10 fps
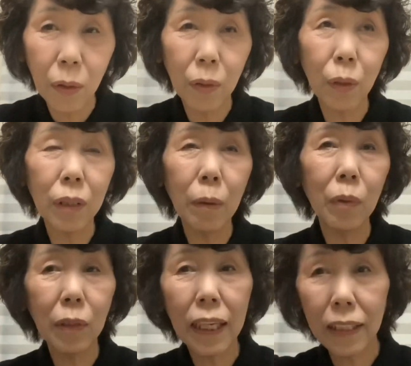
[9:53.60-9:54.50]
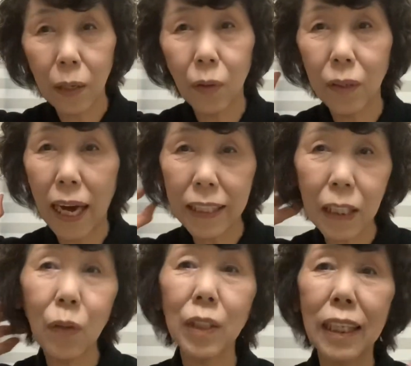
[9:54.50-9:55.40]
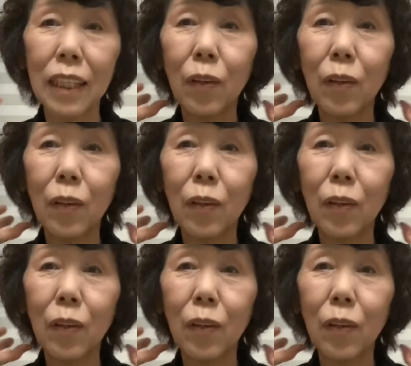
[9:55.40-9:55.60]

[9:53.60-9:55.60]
とてもなんだろう、あちこち、